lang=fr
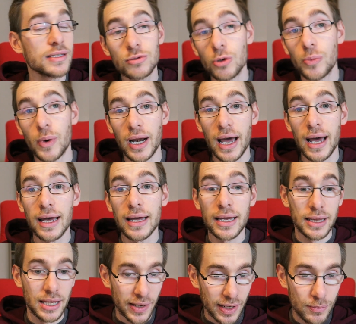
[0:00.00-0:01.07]
ils ne sont pas là,
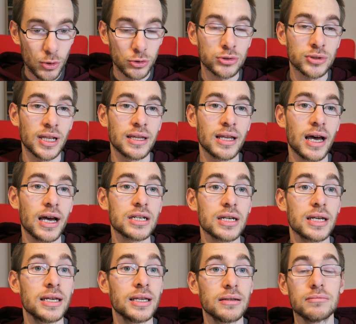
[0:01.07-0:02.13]
tu es vraiment sur ta tâche
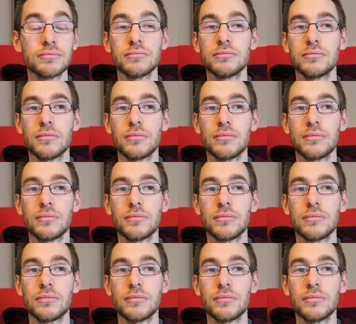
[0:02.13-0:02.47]
et